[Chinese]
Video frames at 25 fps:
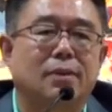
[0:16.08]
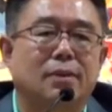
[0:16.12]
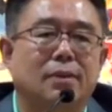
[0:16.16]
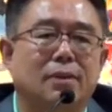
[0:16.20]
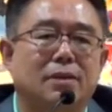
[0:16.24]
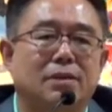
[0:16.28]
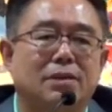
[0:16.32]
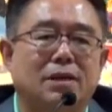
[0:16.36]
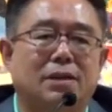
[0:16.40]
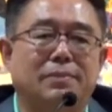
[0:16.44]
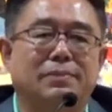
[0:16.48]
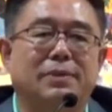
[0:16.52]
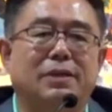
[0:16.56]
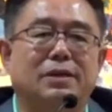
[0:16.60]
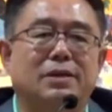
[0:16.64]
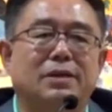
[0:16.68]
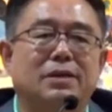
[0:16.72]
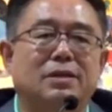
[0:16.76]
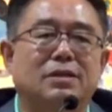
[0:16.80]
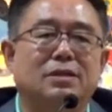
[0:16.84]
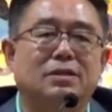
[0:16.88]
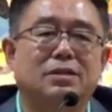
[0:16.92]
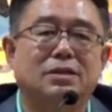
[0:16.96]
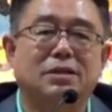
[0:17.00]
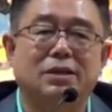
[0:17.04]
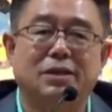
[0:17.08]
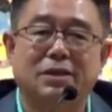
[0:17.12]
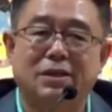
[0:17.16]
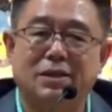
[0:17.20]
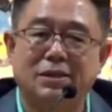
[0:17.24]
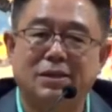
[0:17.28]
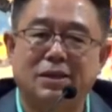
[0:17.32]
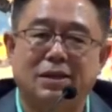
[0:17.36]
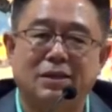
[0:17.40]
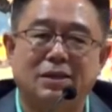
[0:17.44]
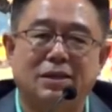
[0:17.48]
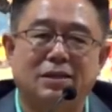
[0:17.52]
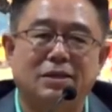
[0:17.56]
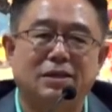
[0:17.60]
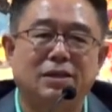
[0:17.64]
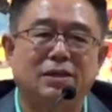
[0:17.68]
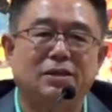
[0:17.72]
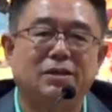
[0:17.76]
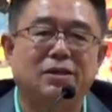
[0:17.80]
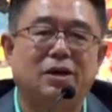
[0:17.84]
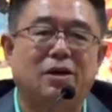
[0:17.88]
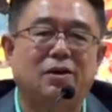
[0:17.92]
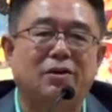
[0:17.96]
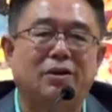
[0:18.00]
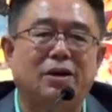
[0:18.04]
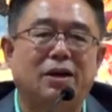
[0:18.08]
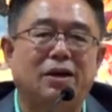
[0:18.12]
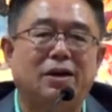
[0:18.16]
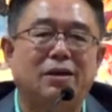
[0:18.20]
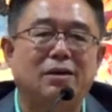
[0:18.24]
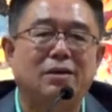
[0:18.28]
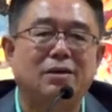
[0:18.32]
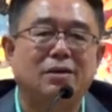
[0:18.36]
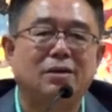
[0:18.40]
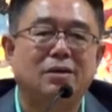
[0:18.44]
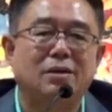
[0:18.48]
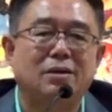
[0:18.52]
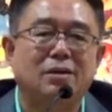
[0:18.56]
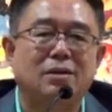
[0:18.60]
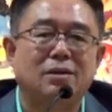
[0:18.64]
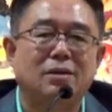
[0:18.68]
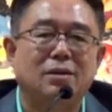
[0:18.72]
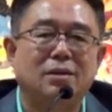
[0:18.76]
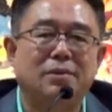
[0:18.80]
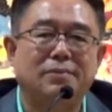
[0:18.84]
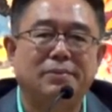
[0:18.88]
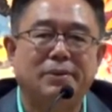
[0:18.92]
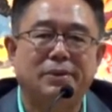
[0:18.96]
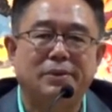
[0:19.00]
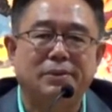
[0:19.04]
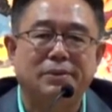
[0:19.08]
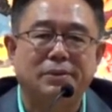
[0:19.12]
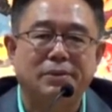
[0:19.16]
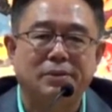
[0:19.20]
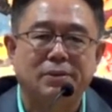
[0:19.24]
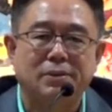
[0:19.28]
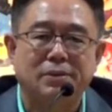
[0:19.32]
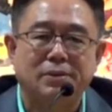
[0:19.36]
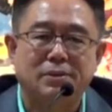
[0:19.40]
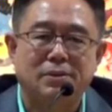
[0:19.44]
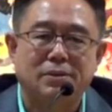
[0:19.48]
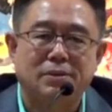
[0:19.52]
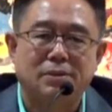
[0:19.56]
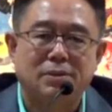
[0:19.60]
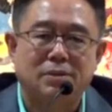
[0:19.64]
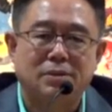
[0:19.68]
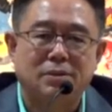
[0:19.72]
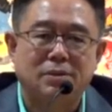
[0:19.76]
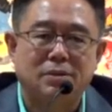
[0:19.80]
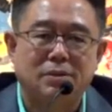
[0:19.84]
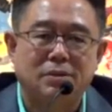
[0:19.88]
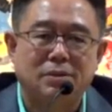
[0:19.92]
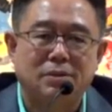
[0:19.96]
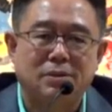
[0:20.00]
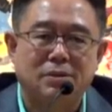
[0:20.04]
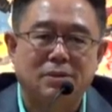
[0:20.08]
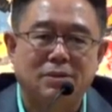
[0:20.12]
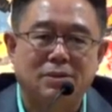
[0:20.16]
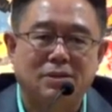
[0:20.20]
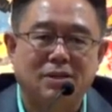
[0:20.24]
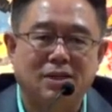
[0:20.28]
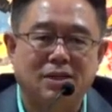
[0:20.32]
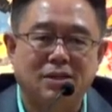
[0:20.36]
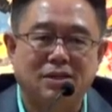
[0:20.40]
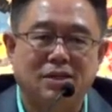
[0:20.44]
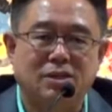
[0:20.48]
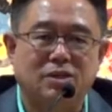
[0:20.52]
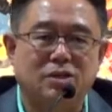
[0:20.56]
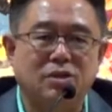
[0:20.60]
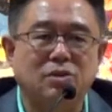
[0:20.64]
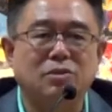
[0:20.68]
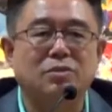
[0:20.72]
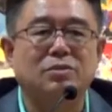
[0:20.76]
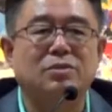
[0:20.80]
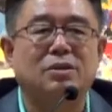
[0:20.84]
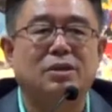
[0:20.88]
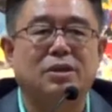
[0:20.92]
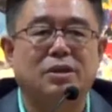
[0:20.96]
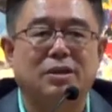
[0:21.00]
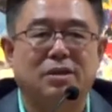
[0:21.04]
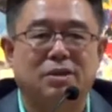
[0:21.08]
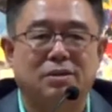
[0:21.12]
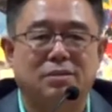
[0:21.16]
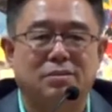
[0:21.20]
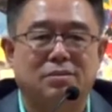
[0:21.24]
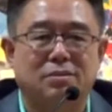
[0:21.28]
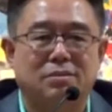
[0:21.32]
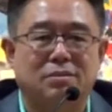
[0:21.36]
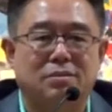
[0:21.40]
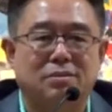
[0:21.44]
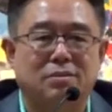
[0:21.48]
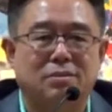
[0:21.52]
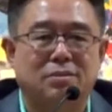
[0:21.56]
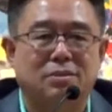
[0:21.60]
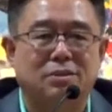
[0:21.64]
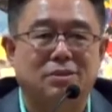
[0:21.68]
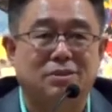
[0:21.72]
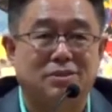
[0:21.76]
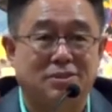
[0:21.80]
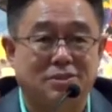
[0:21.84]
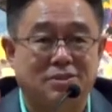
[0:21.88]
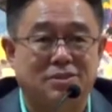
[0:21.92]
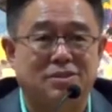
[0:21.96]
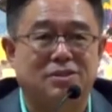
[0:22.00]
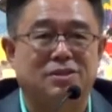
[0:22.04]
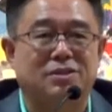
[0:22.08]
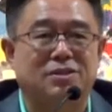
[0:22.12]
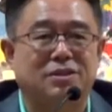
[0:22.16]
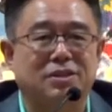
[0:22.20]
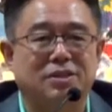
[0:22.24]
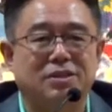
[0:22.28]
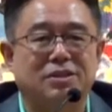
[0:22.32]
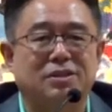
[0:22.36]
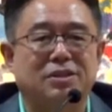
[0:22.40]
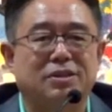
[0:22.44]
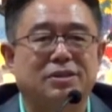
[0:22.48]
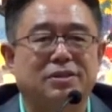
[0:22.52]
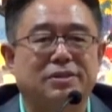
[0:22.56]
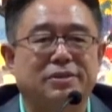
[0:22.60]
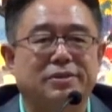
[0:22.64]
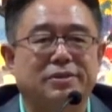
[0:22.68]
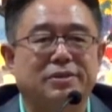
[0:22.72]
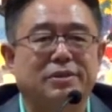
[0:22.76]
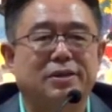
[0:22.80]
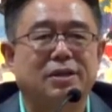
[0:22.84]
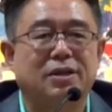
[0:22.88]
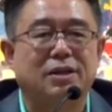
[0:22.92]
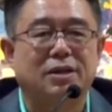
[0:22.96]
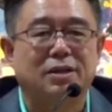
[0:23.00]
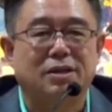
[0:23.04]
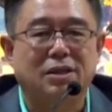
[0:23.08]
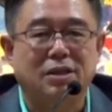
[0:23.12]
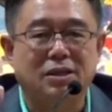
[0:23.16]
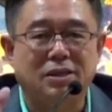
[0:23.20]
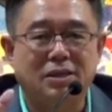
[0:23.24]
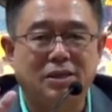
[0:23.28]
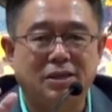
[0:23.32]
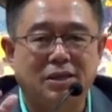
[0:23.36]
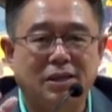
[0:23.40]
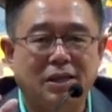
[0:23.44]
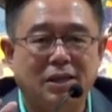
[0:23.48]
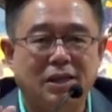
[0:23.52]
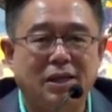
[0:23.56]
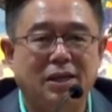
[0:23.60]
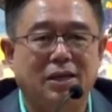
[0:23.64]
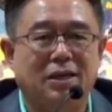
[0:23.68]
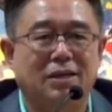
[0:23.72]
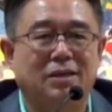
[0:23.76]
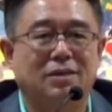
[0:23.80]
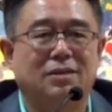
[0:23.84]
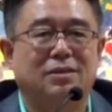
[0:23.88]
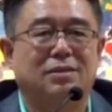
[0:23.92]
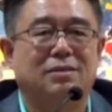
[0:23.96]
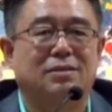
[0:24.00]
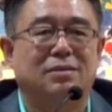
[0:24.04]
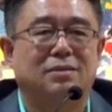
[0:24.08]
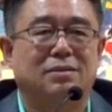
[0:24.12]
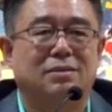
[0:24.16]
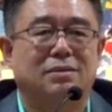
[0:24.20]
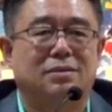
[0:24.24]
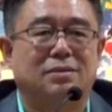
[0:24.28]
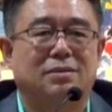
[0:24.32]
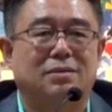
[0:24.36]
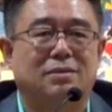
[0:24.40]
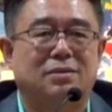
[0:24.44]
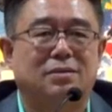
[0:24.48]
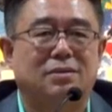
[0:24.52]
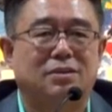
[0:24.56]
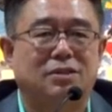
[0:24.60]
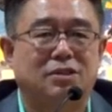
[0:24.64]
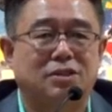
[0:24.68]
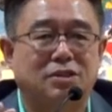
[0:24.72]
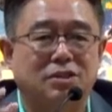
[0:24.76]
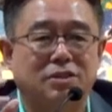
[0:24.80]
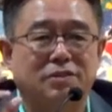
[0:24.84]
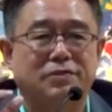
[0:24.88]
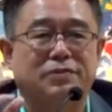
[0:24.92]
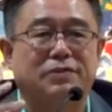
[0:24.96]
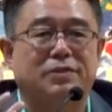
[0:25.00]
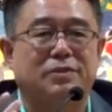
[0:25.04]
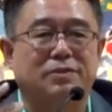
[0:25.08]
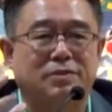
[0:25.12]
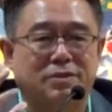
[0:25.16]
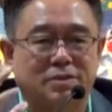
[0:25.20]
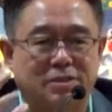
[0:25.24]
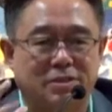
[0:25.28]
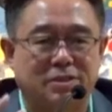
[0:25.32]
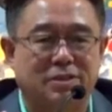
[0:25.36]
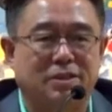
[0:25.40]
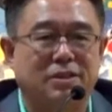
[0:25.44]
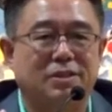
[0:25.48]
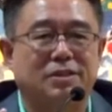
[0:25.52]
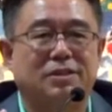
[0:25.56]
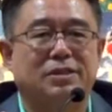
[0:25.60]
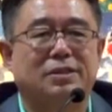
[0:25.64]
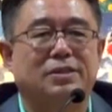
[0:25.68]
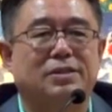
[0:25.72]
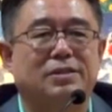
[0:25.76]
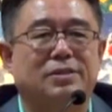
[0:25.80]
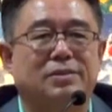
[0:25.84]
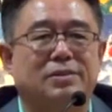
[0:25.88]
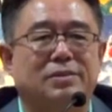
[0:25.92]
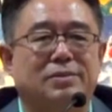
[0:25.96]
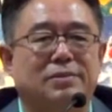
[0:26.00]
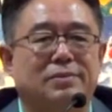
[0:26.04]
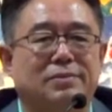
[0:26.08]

前面的课程也给大家引导了，那么你的肉体是此一生，你的灵是否此一生？